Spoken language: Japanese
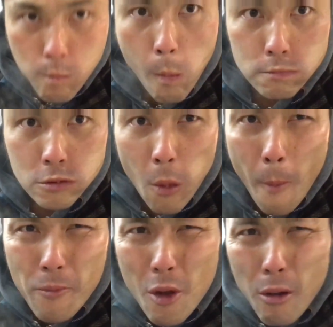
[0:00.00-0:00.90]
ラーメンが
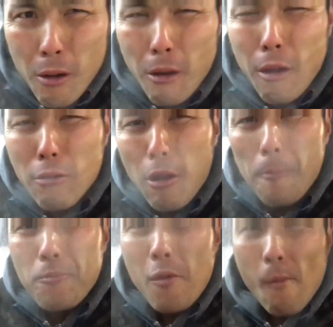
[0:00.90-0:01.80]
冷える体
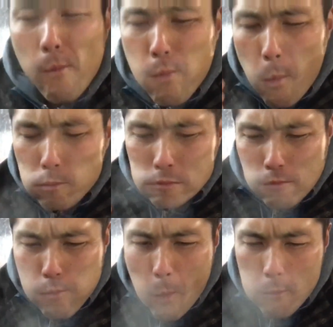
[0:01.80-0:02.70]
を芯から
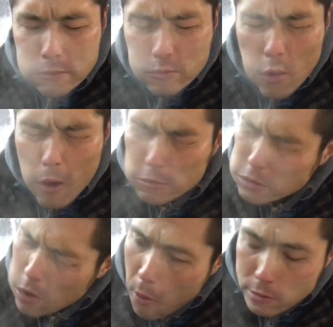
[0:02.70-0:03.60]
温めてくれてもの
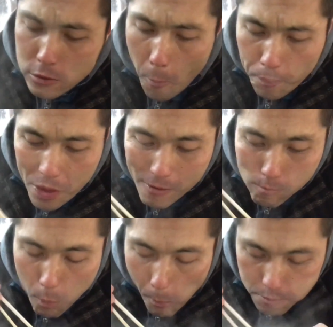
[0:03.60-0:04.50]
すごく美味しかった
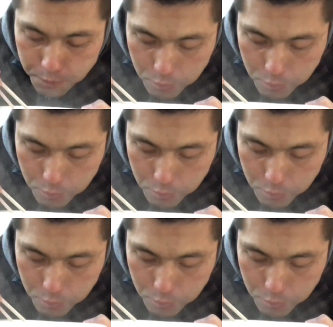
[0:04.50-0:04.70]
です。